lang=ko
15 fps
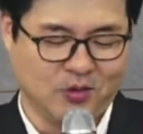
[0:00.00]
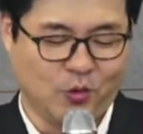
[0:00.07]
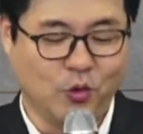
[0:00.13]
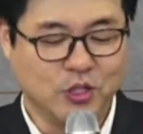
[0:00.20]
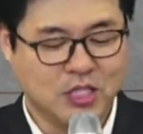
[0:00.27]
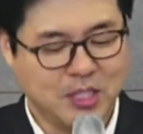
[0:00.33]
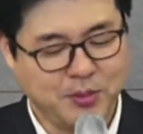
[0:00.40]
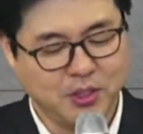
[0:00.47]

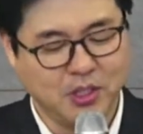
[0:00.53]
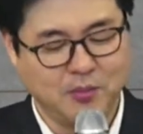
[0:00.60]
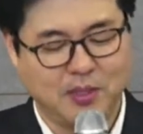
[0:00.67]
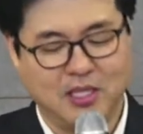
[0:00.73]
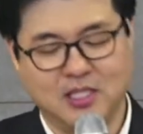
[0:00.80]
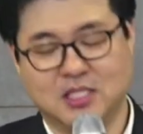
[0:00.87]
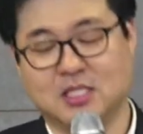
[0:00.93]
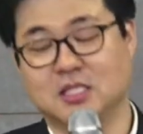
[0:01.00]
오늘 12절
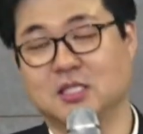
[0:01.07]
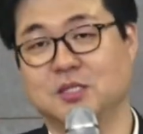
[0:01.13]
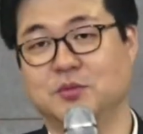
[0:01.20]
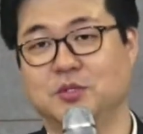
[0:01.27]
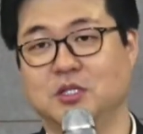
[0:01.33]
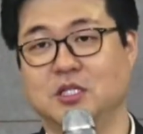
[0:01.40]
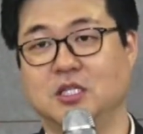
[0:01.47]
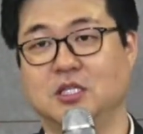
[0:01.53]

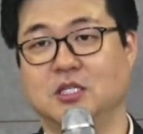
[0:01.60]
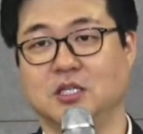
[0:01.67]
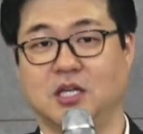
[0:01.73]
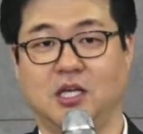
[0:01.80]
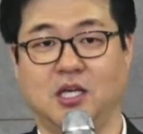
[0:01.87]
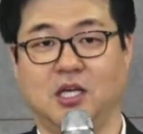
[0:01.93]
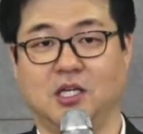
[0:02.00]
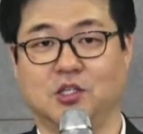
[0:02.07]
말씀을
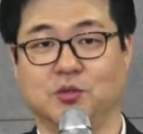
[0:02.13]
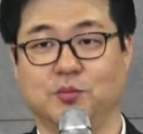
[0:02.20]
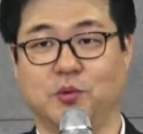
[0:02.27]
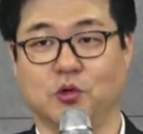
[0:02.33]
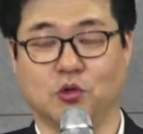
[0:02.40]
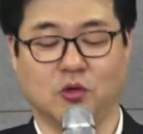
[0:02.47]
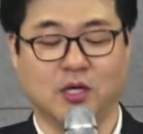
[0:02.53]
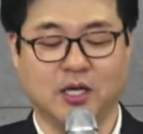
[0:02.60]
이렇게 좀
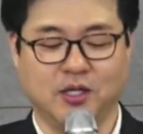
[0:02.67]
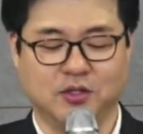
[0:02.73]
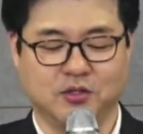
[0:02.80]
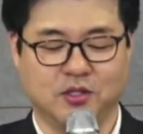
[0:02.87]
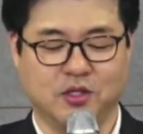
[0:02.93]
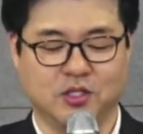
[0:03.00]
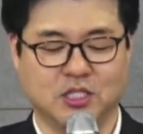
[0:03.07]
보도록 하겠는데요.